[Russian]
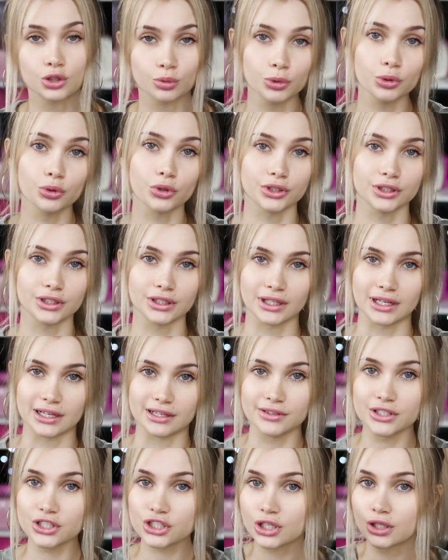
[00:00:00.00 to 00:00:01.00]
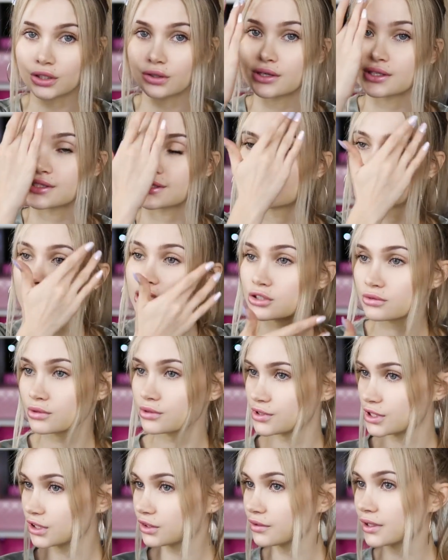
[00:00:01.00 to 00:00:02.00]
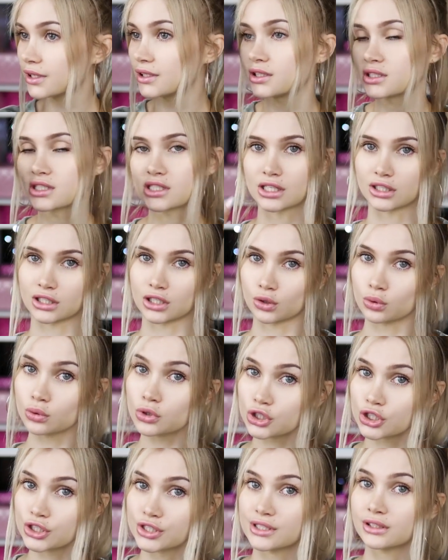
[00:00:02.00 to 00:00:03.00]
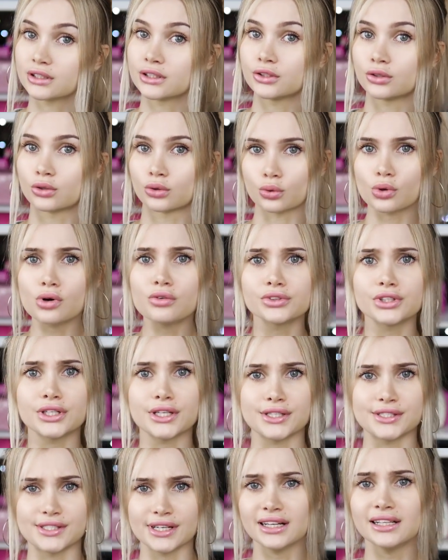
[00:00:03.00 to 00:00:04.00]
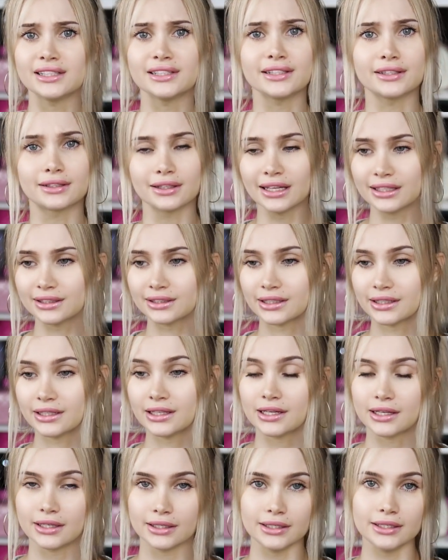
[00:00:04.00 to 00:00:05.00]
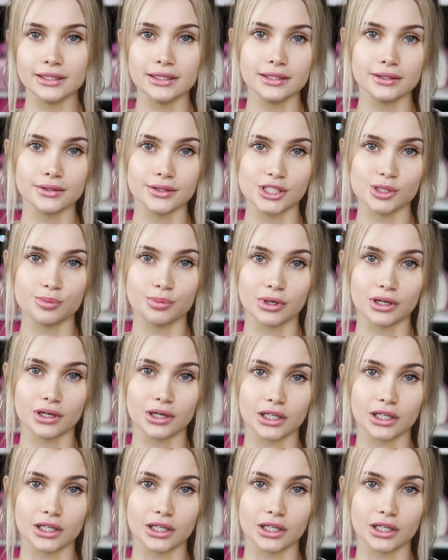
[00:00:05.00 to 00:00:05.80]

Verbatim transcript: то блур это такая вещь, которая сглаживает все твои недостатки кожи, делает ее ровной, идеальной, гладкой и типа